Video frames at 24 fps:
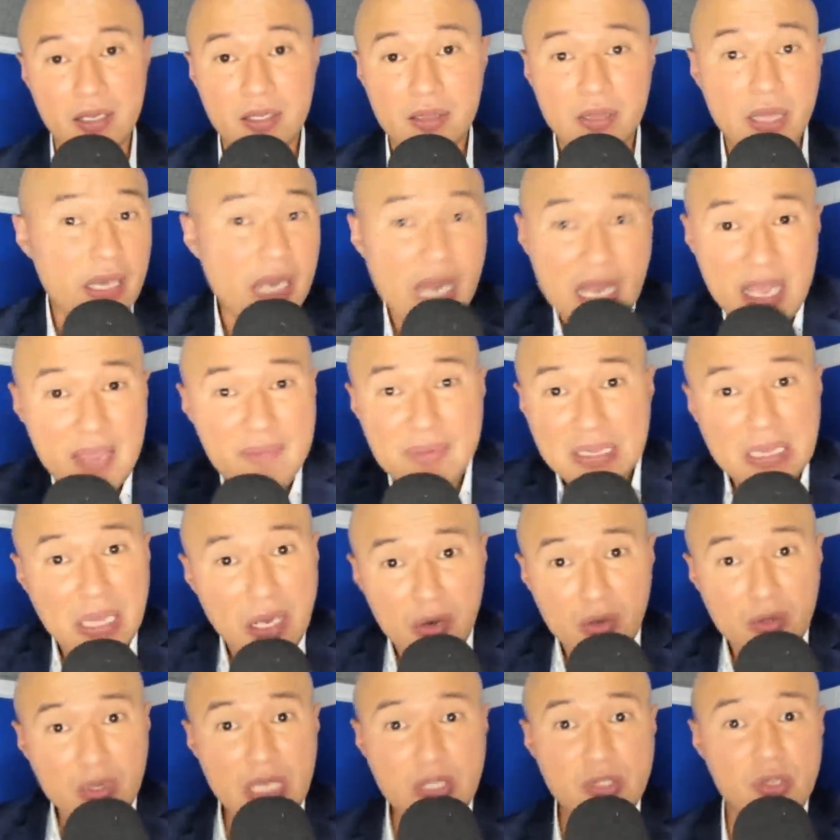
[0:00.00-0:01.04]
Tenía que meter
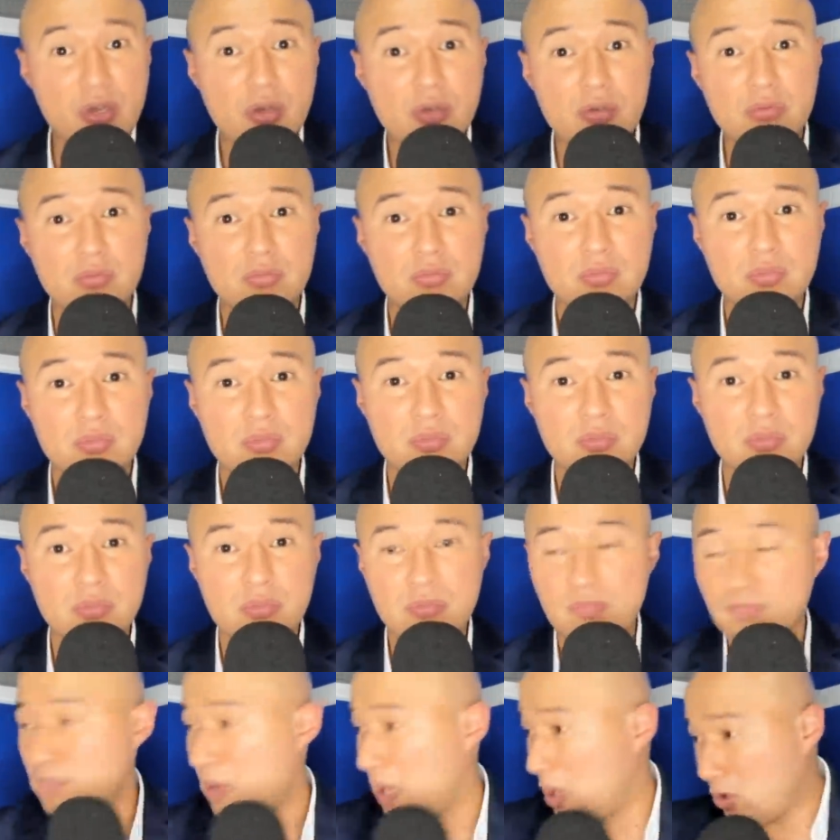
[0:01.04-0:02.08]
rotación,
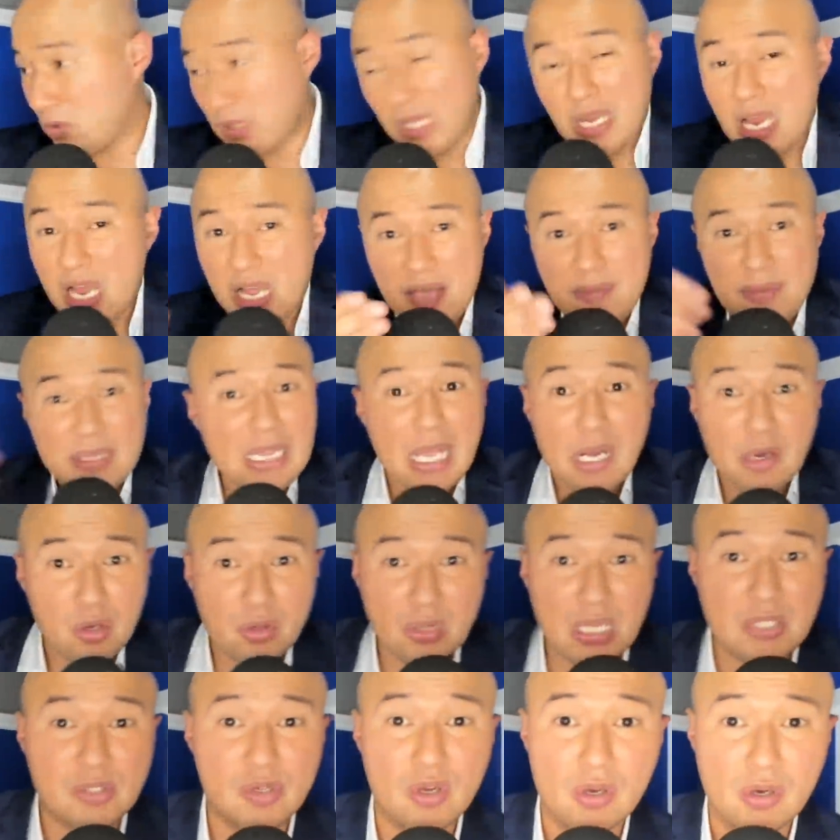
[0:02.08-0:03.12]
pero tenía que meter
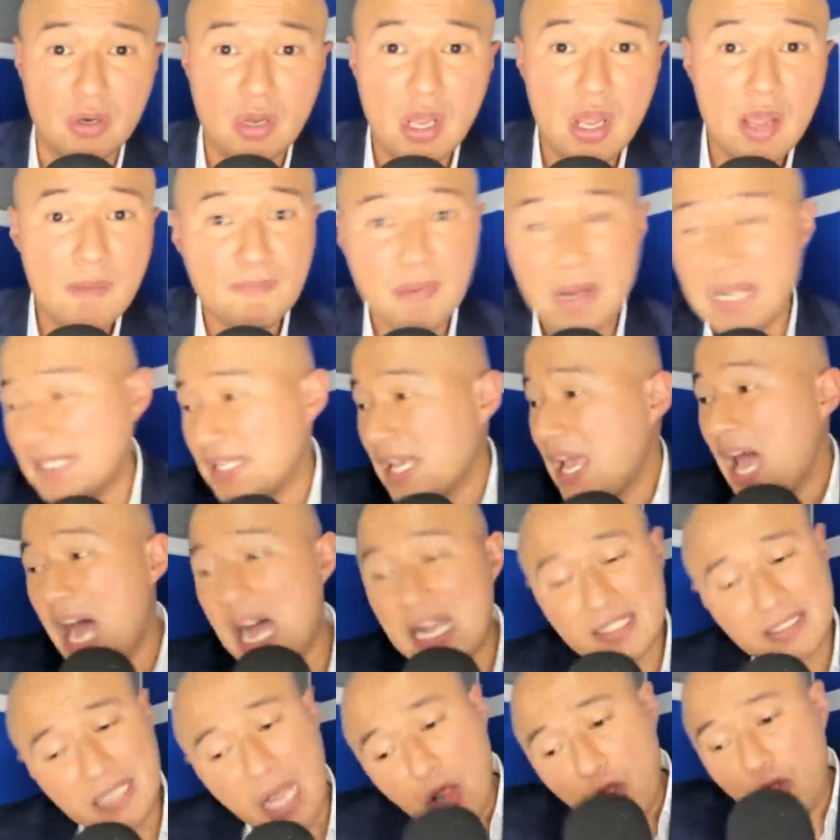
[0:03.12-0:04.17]
rotación. Pues
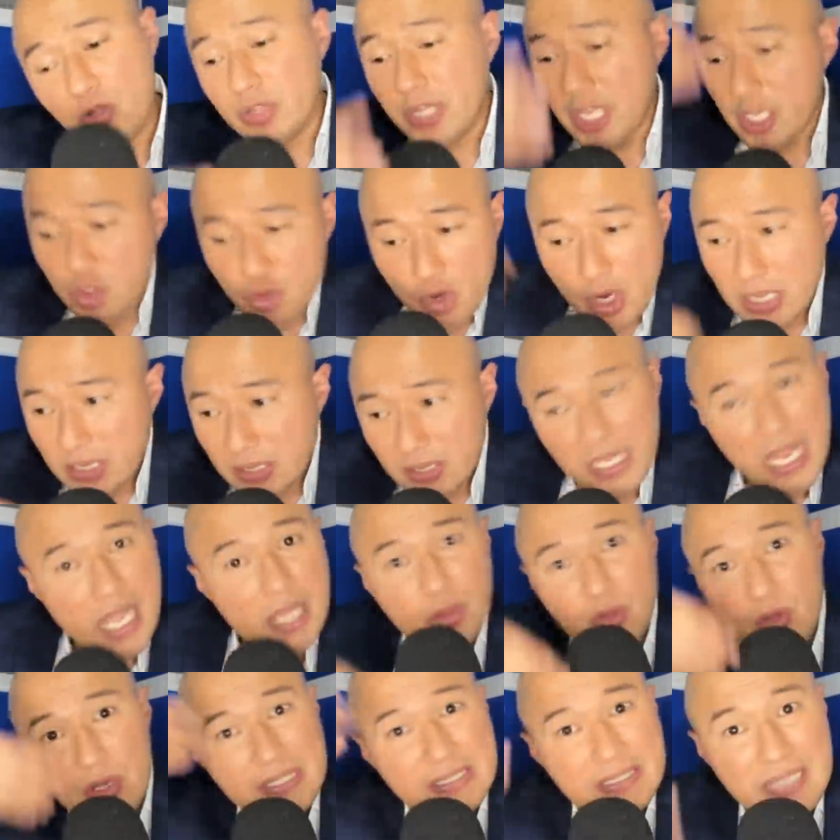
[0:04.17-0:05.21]
hasta donde yo
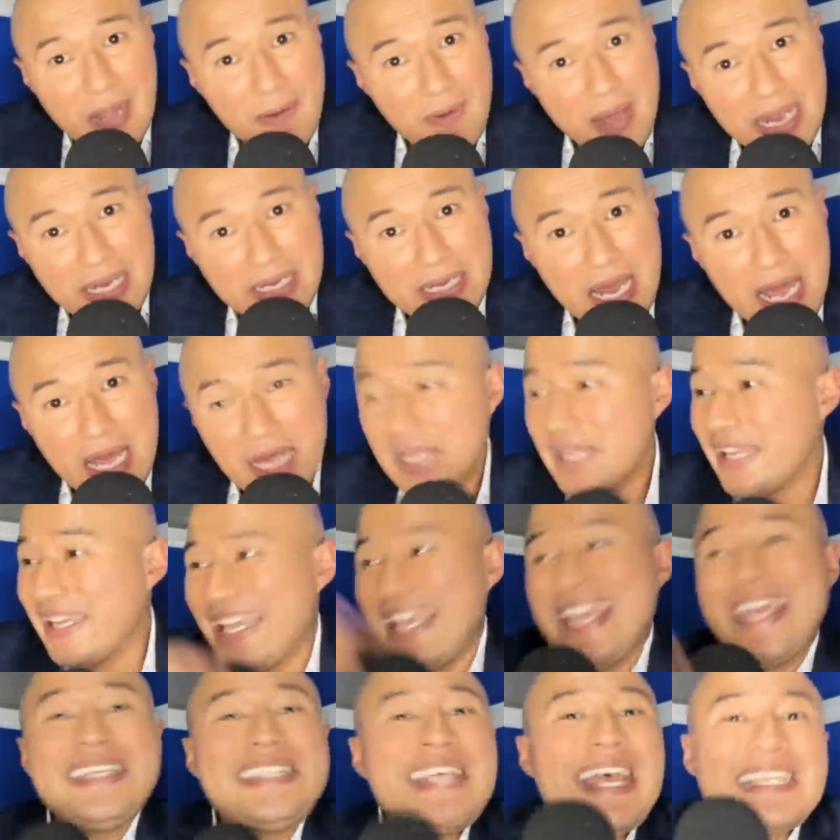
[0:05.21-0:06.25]
entiendo esta vaina
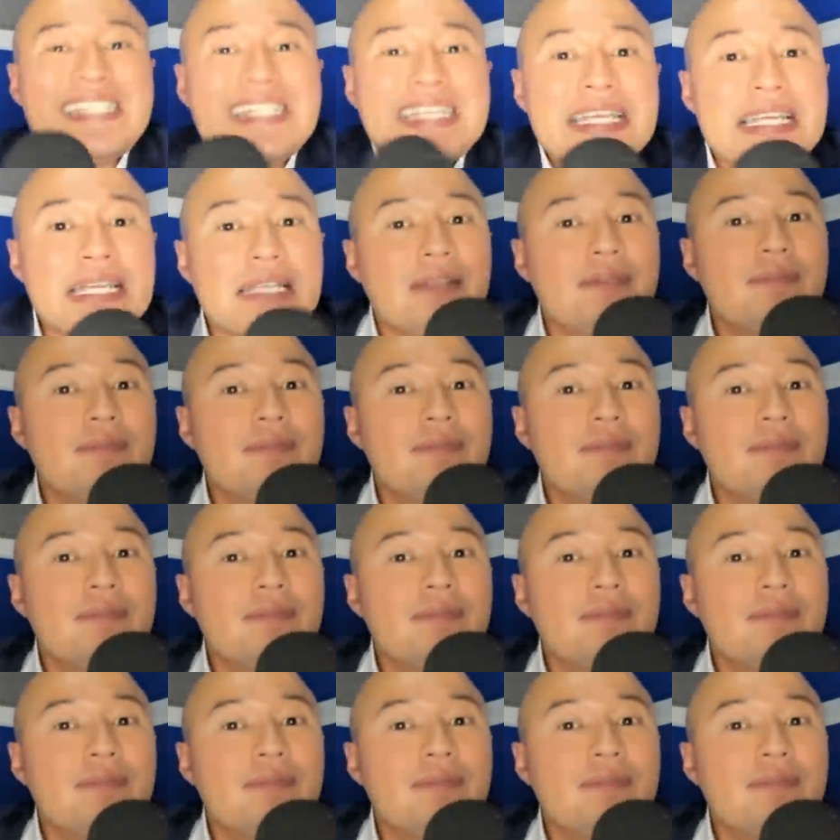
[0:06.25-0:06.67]
es así.